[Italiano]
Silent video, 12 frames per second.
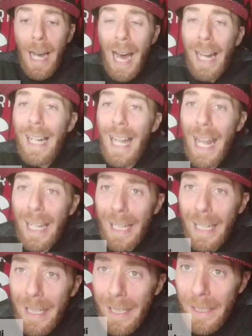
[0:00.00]

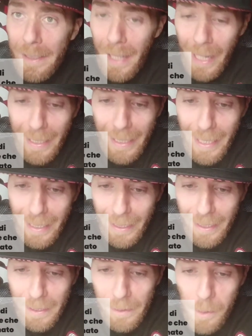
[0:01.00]
Allegri,
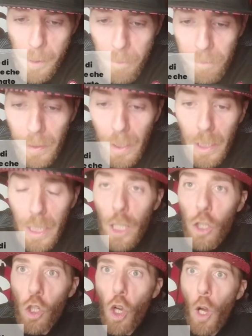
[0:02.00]
Allegri,
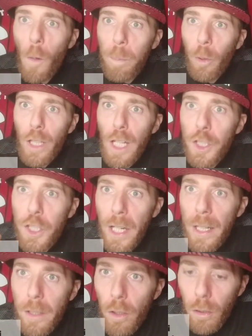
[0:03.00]
il colpo del
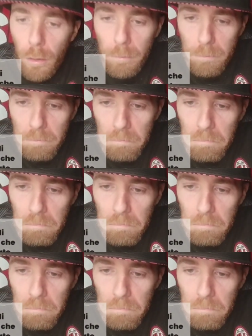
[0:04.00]
genio.